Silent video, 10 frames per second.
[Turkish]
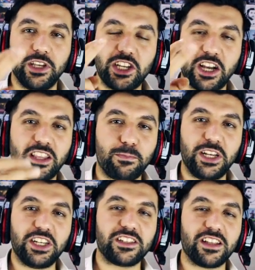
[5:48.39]
2
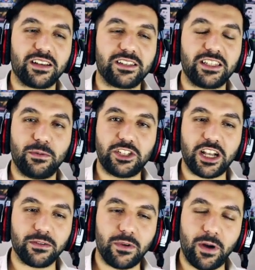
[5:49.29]
adet binici saldırısı
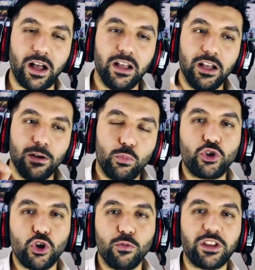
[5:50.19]
yapacaktım ama
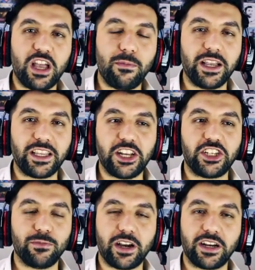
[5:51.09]
bu köyümü de hemen
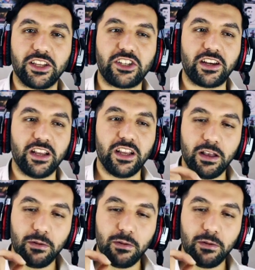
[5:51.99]
geçtim arkadaşlar.